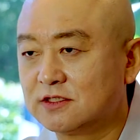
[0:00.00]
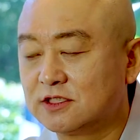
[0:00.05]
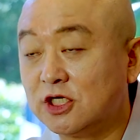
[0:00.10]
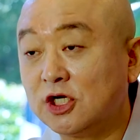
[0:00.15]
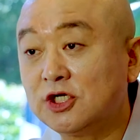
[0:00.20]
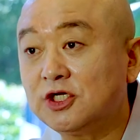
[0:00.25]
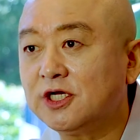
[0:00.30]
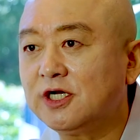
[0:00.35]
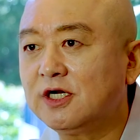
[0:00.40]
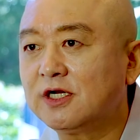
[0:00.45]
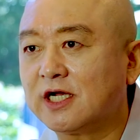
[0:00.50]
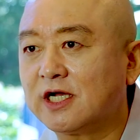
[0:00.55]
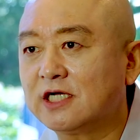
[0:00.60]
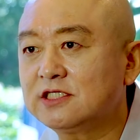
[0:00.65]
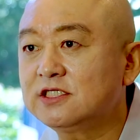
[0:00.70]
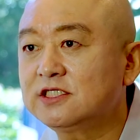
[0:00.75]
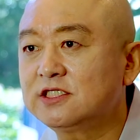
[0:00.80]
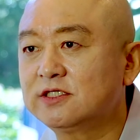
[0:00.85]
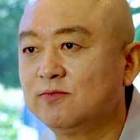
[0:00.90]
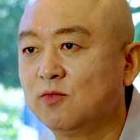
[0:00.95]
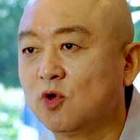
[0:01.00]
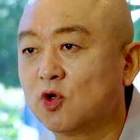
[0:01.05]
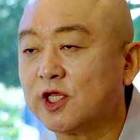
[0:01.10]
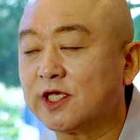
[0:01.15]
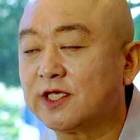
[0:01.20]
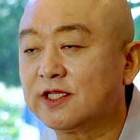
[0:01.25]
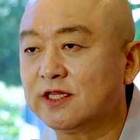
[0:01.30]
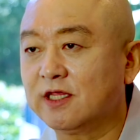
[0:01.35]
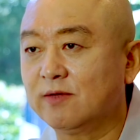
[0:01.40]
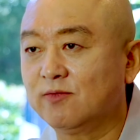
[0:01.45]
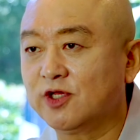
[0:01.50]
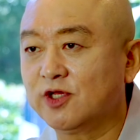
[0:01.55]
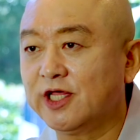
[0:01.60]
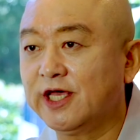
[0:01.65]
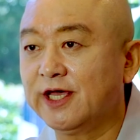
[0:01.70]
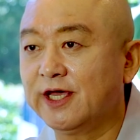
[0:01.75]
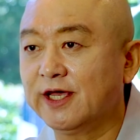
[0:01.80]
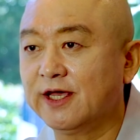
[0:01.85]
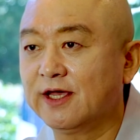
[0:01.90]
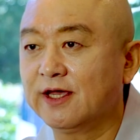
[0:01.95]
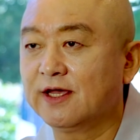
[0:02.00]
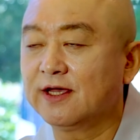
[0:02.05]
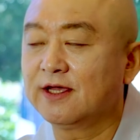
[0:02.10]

정견을 가지지 못했기 때문에